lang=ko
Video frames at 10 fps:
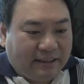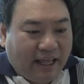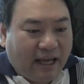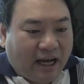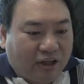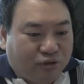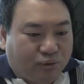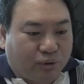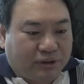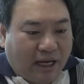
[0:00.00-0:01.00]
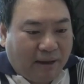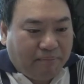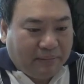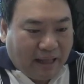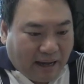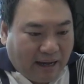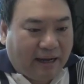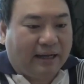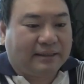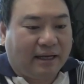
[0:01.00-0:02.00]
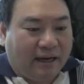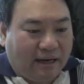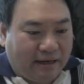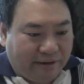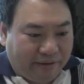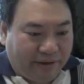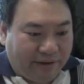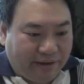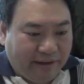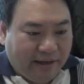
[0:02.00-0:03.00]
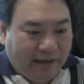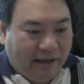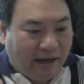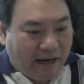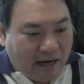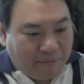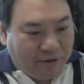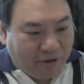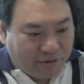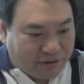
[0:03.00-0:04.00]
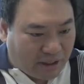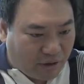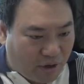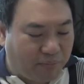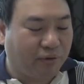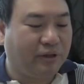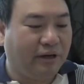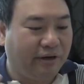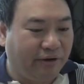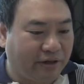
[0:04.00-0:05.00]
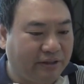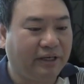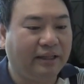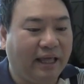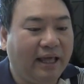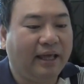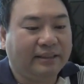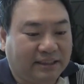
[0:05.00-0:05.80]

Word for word: 내가 죽고 참 나가 살아나는 거예요. 하나님의 형상이 회복되는 거예요. 그게 내